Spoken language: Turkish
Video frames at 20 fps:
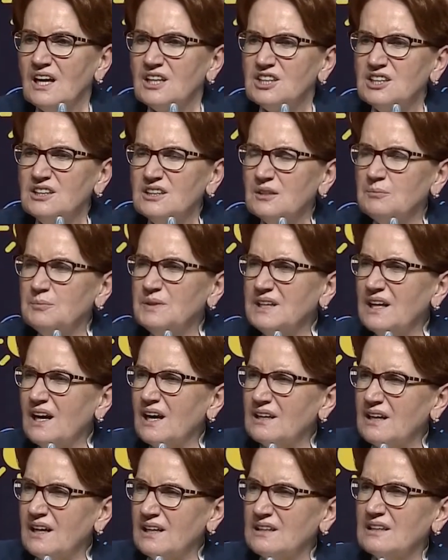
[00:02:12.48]
Şimdi
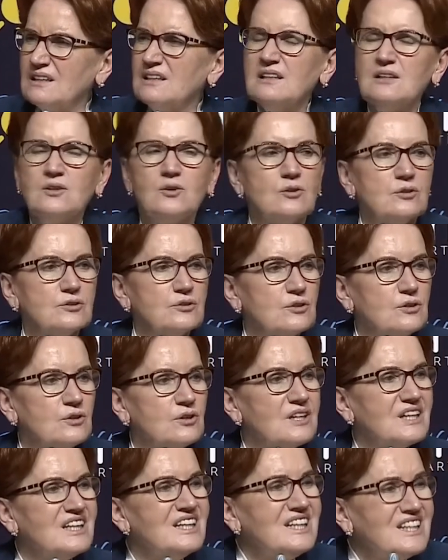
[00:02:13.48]
binalar yıkık
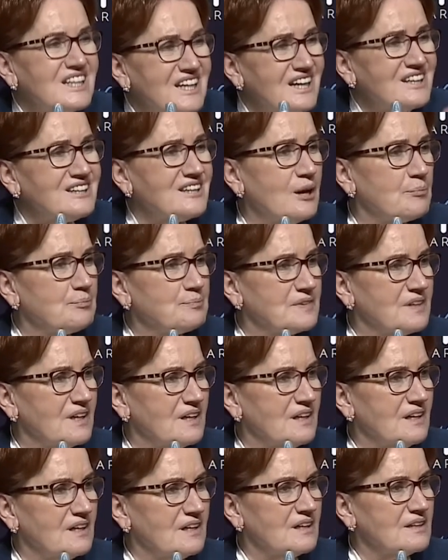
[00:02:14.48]
oluyor. İlk
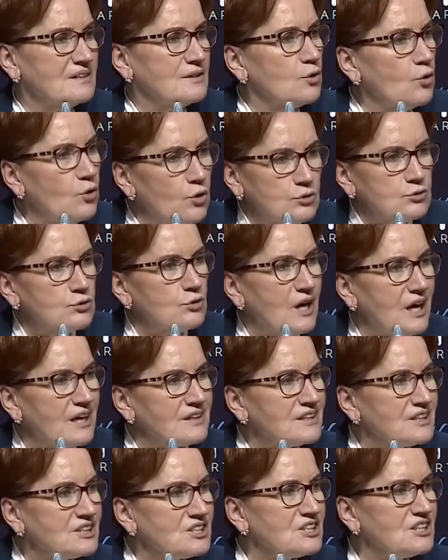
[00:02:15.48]
etapta ne olduğu
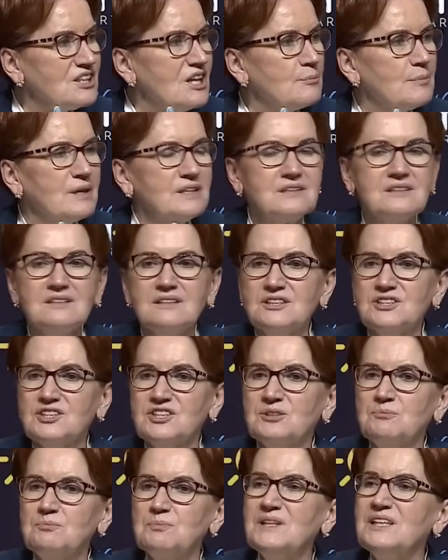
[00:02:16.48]
anlaşılamadığı
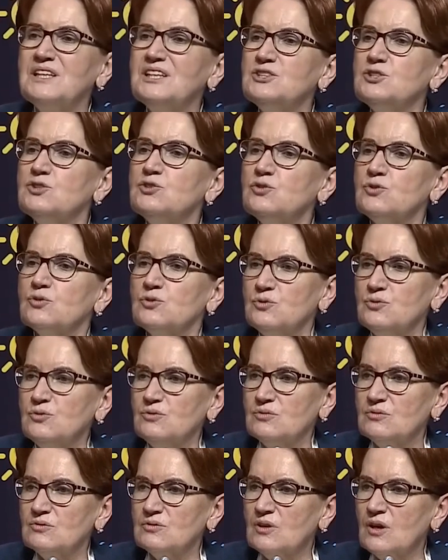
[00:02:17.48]
için birinci
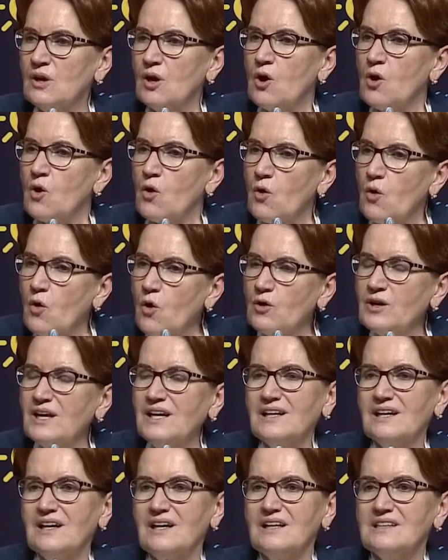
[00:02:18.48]
gün
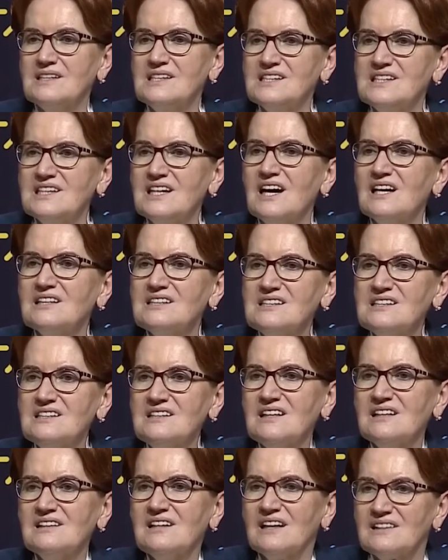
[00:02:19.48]
oraya
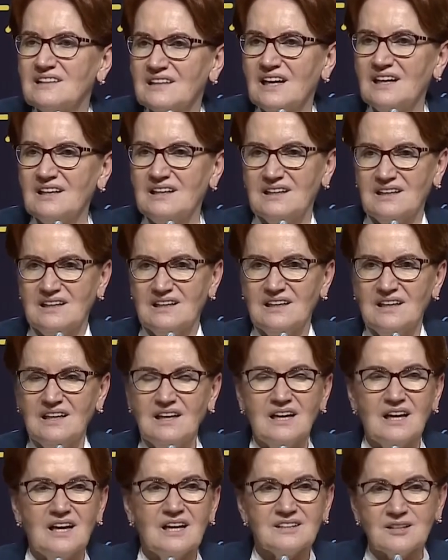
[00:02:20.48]
siyasi nedenlerle
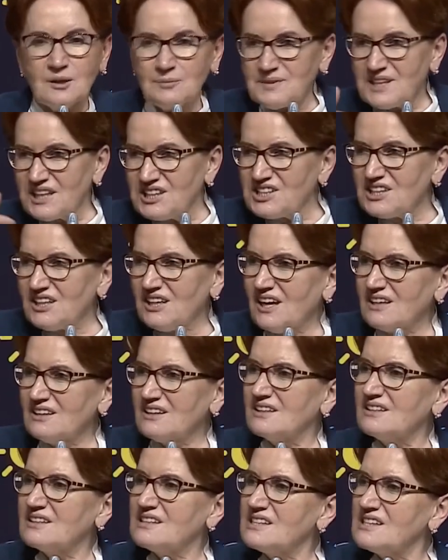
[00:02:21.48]
Tabii
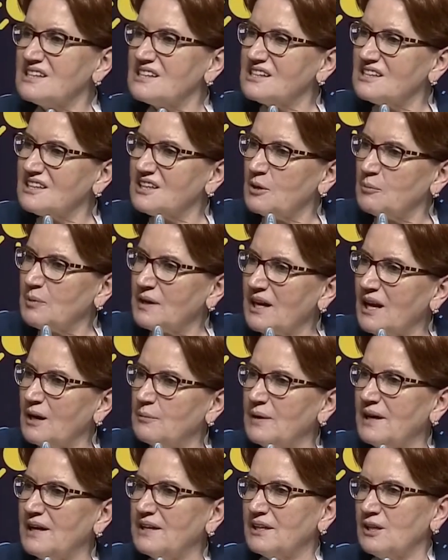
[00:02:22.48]
teşkilatlarınız sizinle
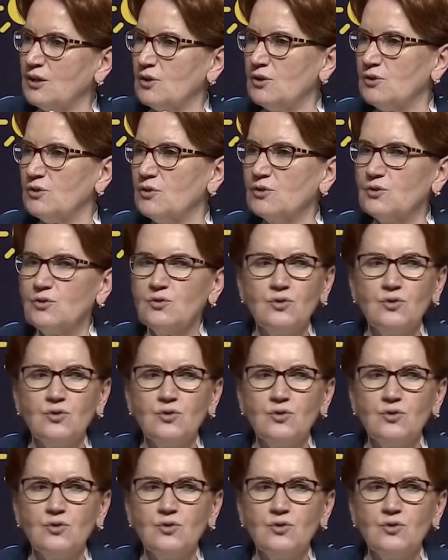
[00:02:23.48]
beraber geliyor.